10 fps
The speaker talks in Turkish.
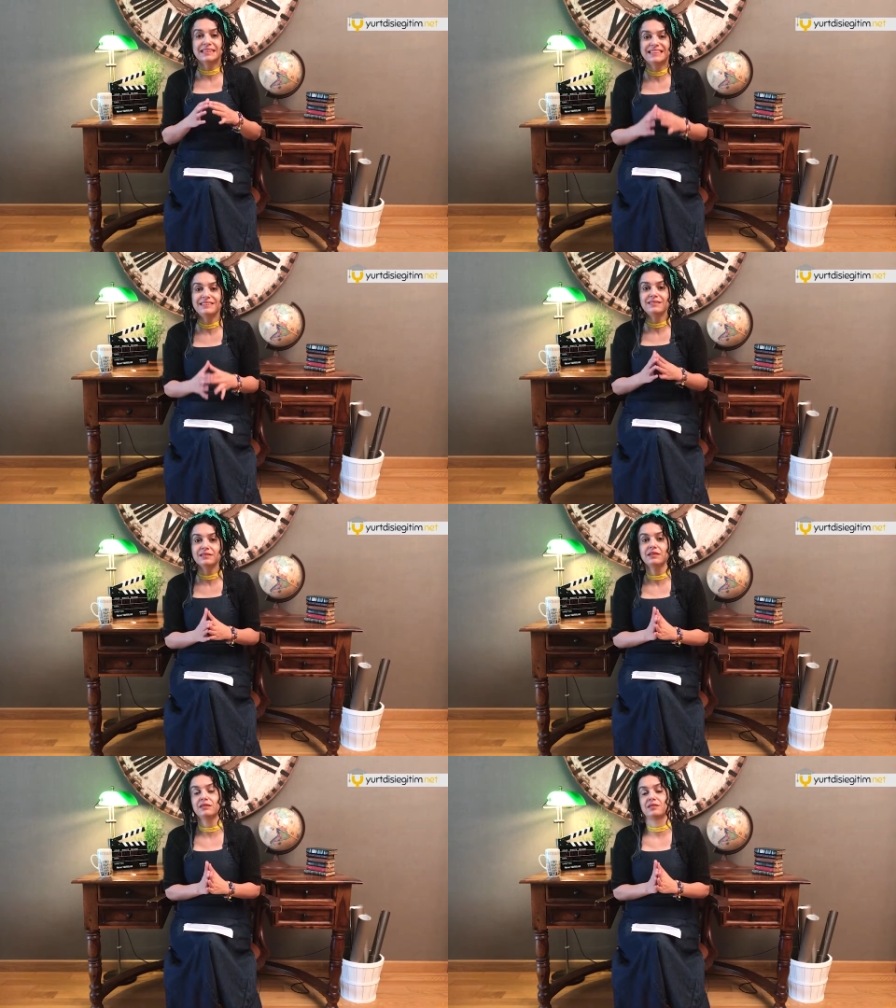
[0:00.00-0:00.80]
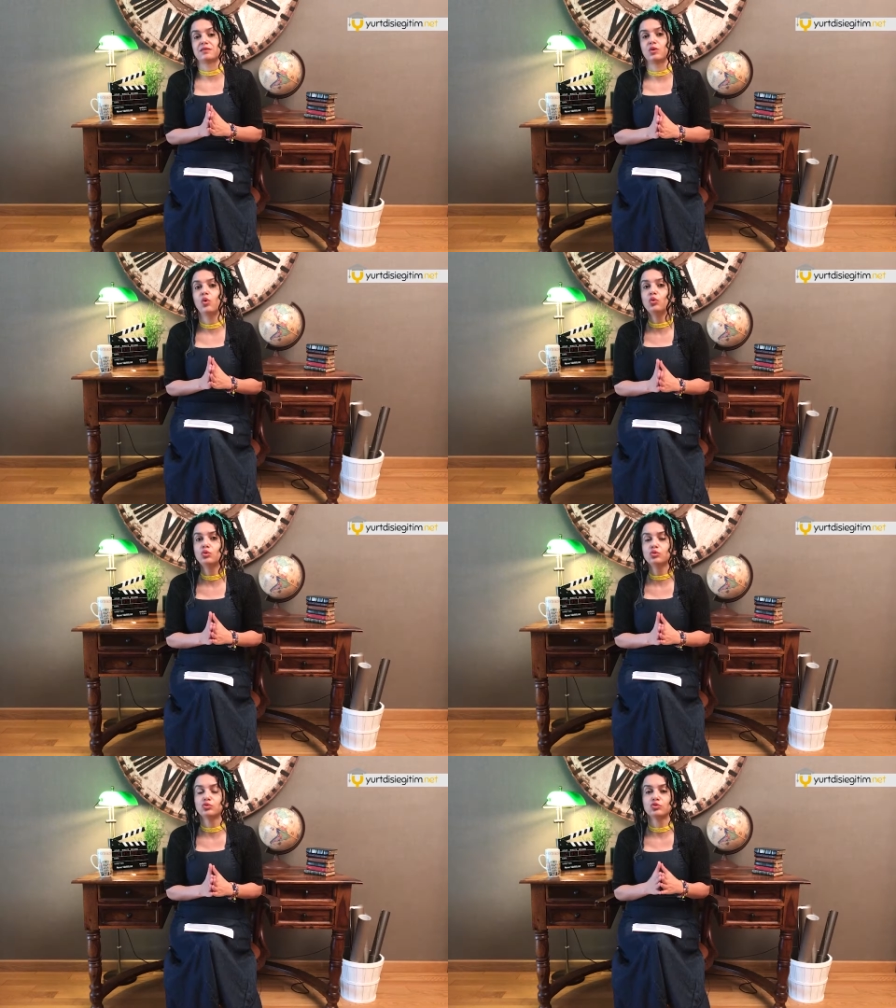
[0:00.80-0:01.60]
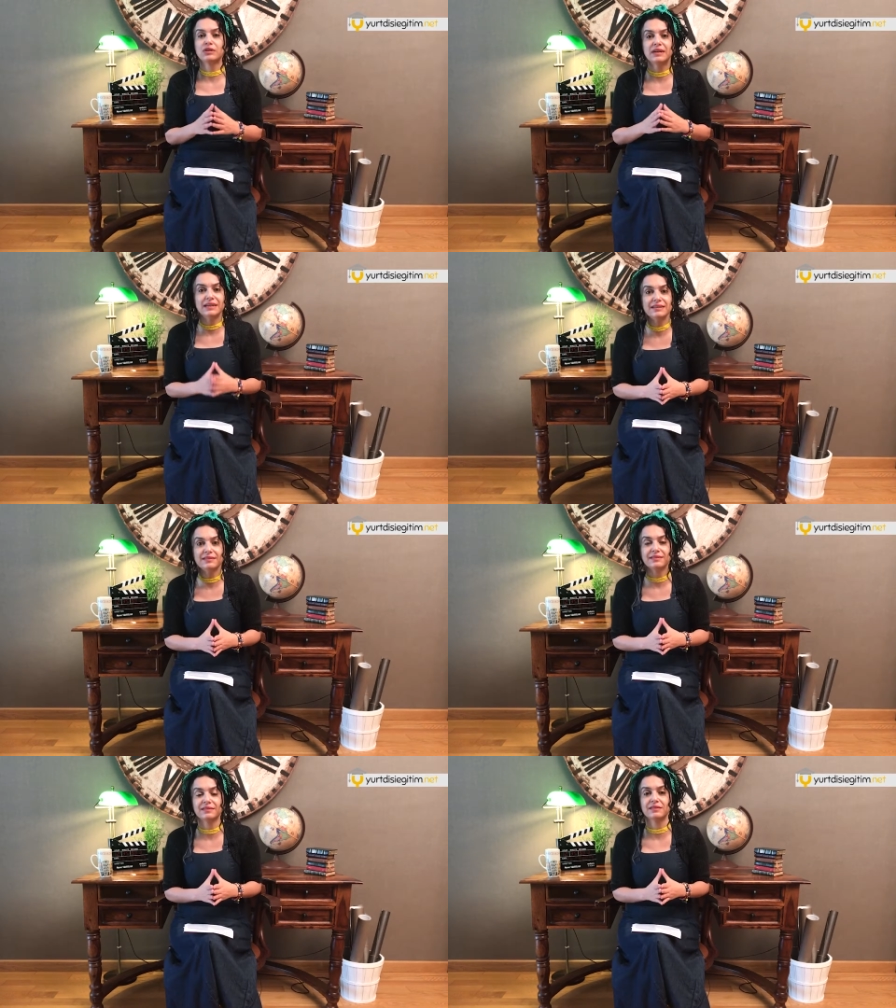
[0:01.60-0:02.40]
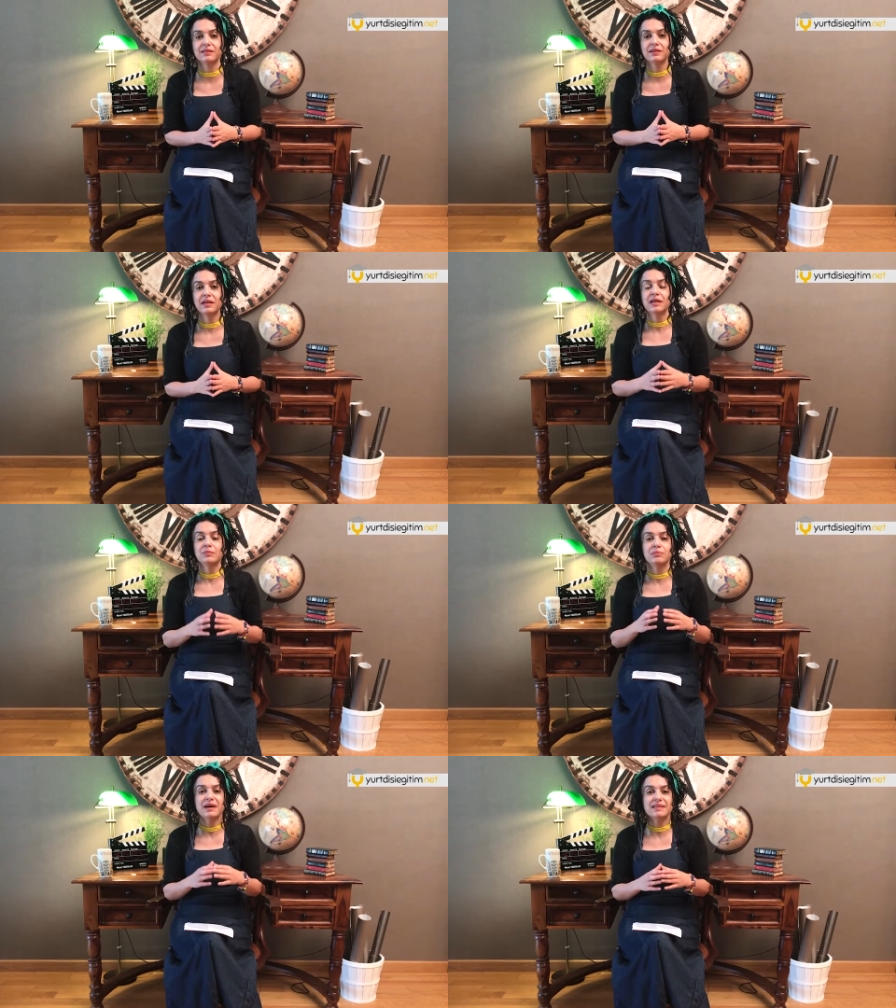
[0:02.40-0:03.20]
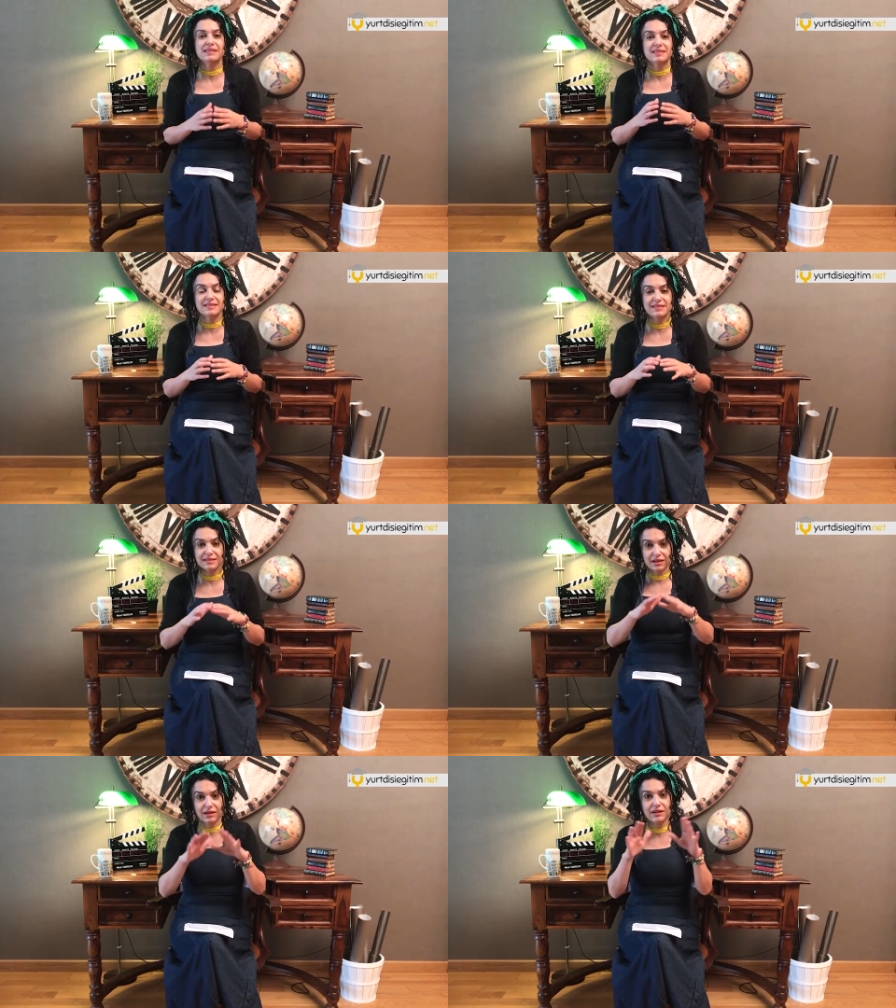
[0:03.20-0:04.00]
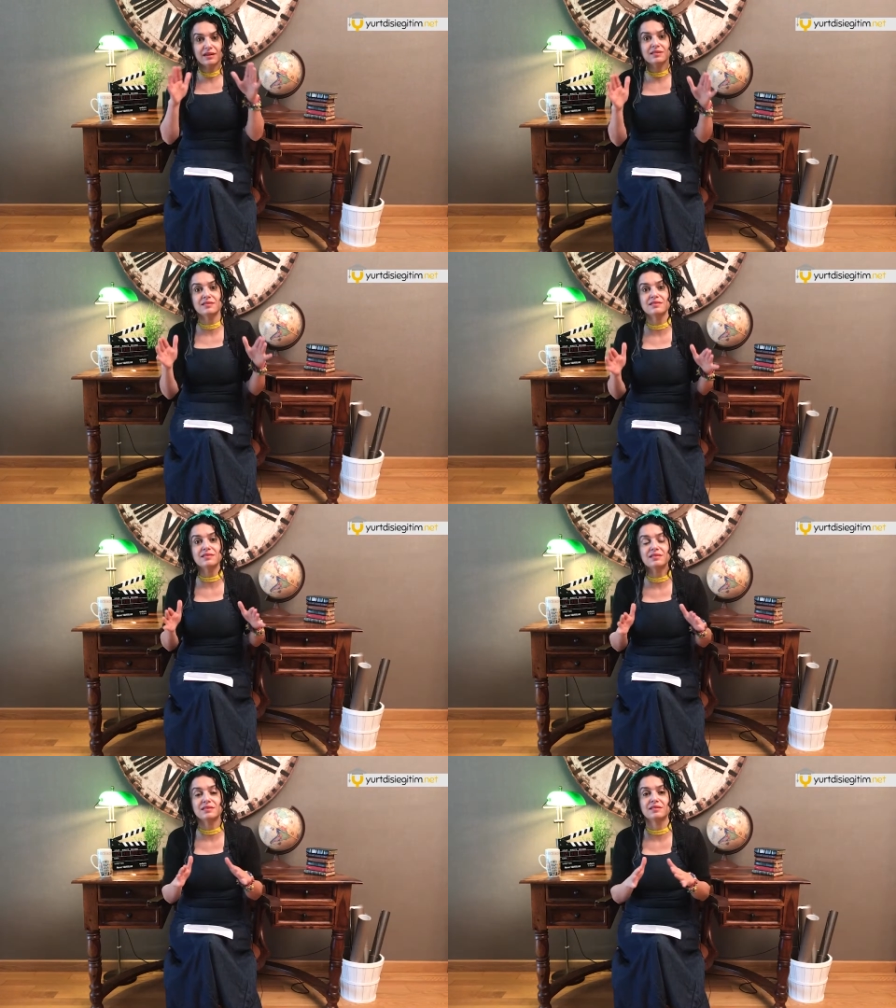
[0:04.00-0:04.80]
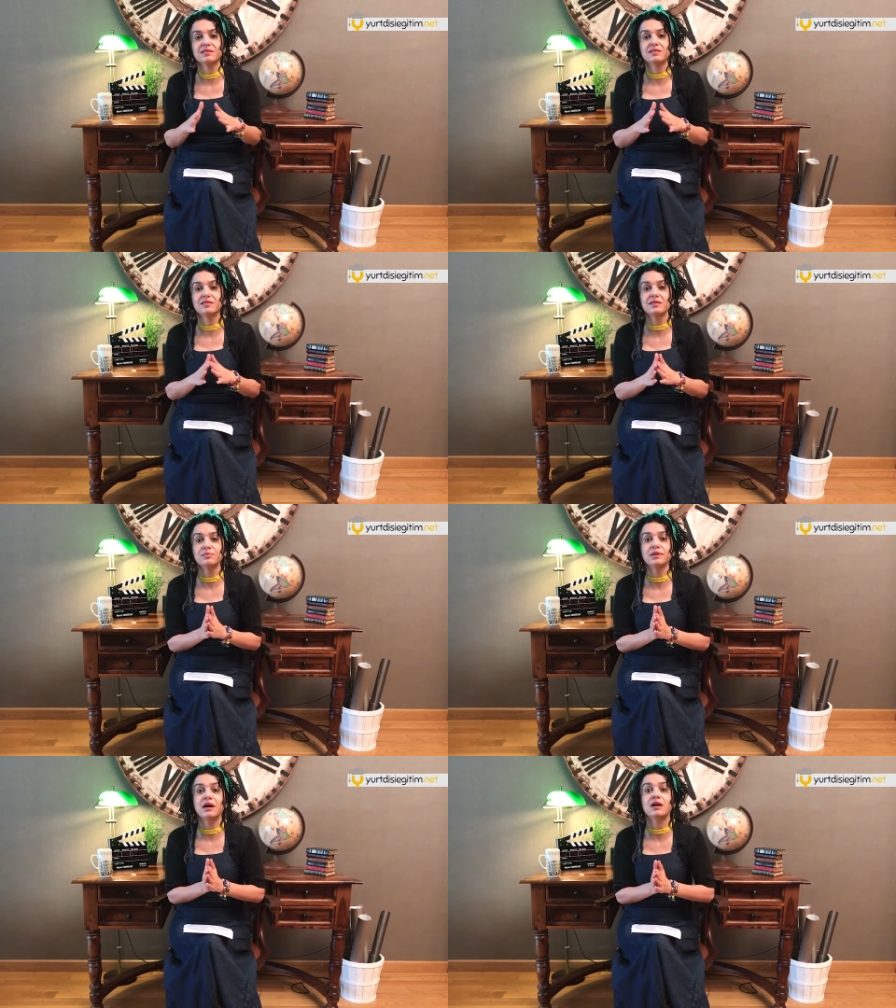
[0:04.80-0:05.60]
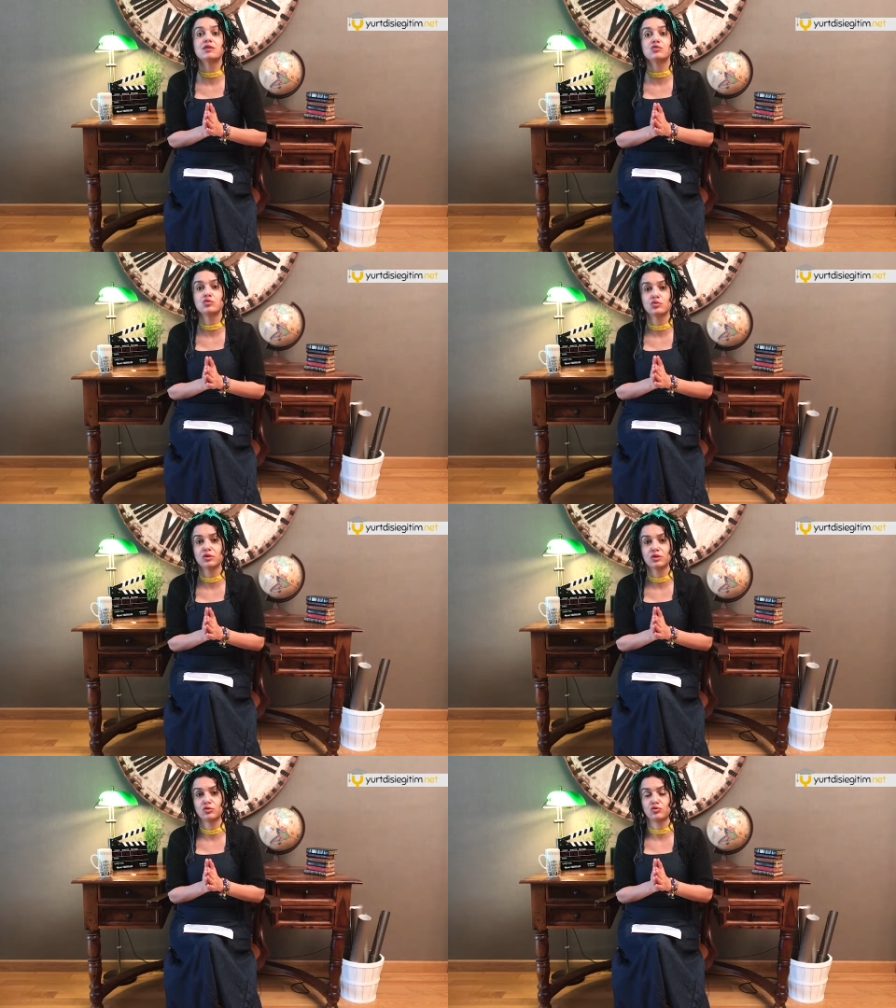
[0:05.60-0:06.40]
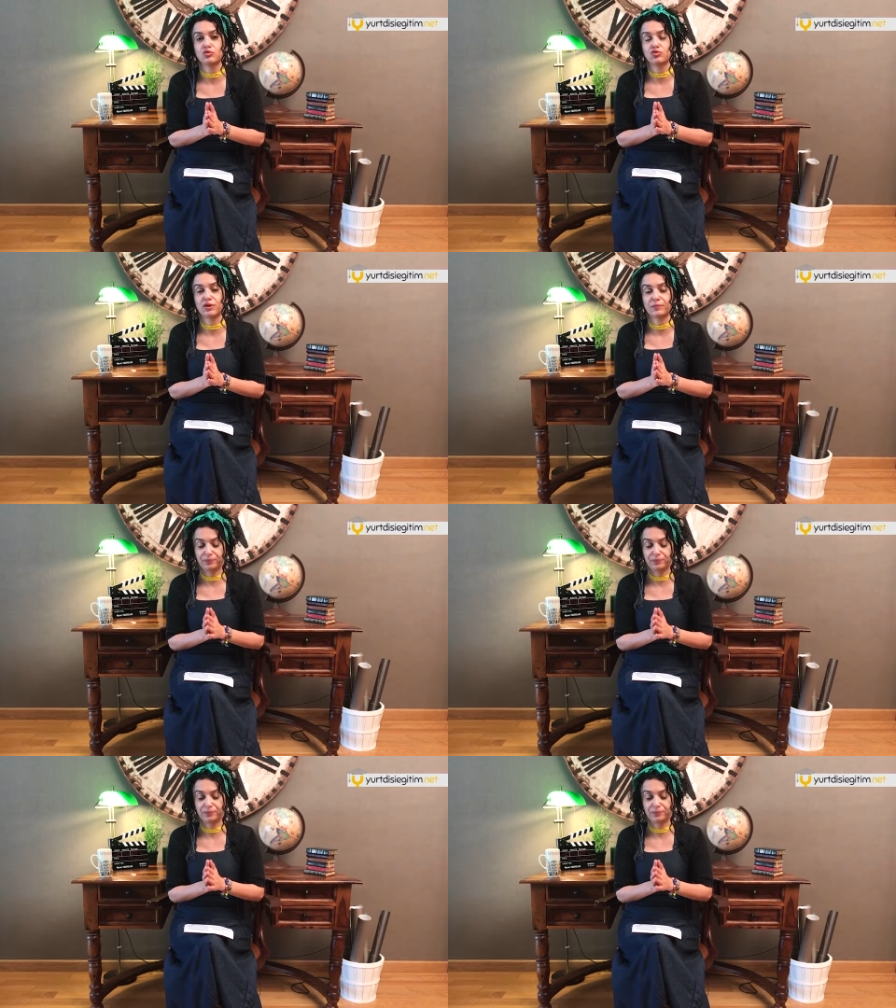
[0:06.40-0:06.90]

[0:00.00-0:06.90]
Gideceğiniz okulun kalitesi belki sizin hayatınızı değiştirecek bir aksiyona dönüşecek.